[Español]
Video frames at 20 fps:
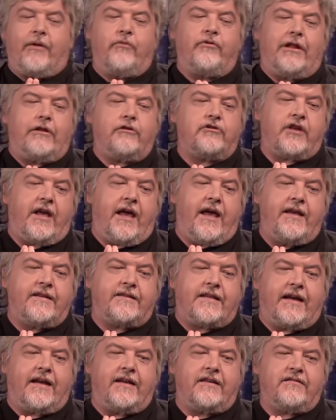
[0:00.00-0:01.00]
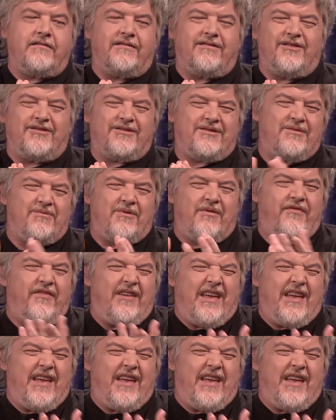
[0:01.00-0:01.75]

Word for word: pregunta no sea esa, que es, como